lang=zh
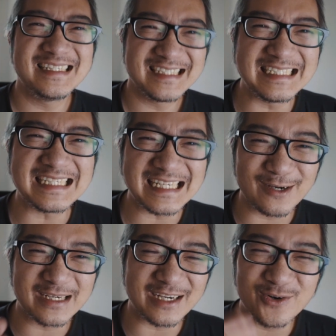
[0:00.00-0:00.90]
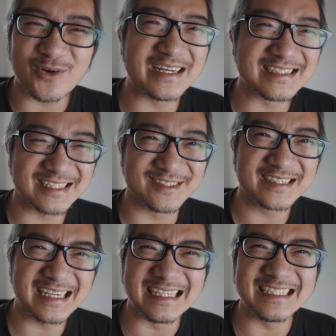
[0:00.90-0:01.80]
人家要更换的时候，
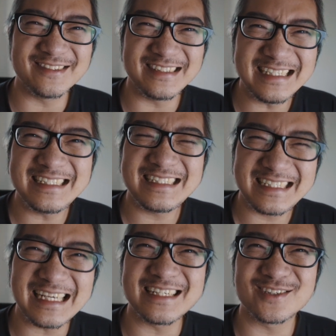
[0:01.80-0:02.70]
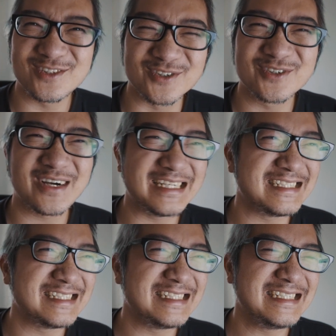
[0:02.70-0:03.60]
可能就一千多块，
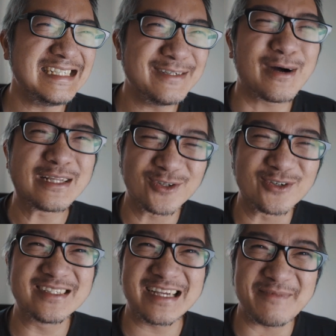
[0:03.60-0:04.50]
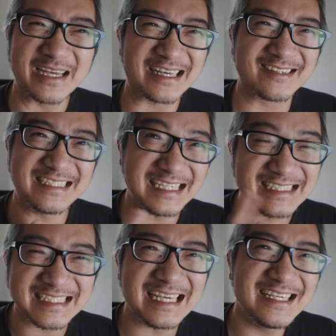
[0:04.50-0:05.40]
一万多就可以买到。
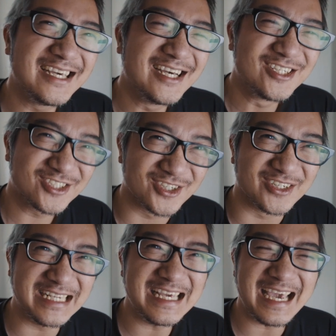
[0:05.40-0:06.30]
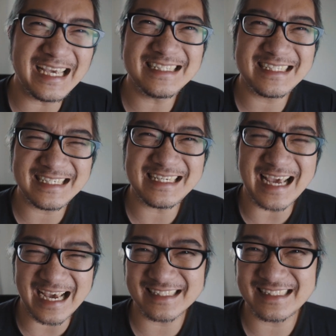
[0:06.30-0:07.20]
现在索尼
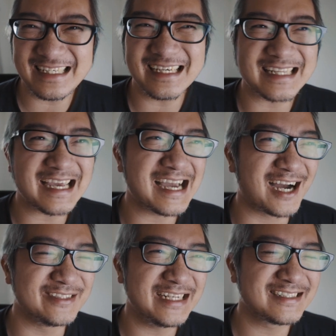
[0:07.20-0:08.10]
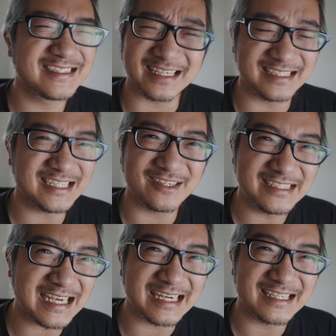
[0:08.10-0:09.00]
A7S 第二代好像成交
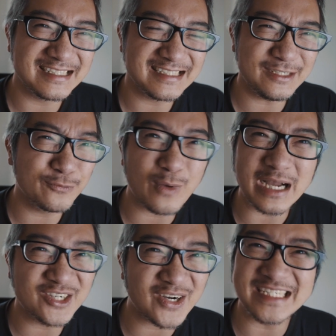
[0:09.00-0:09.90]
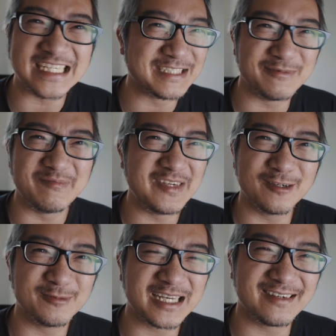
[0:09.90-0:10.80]
价一万块钱人民币
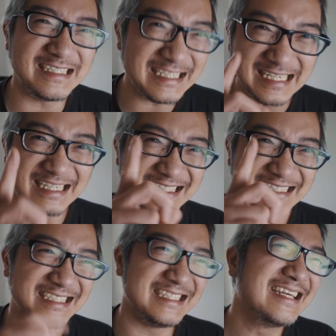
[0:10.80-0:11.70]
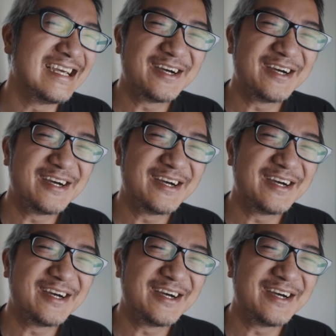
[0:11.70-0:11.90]
都不到，一年的机，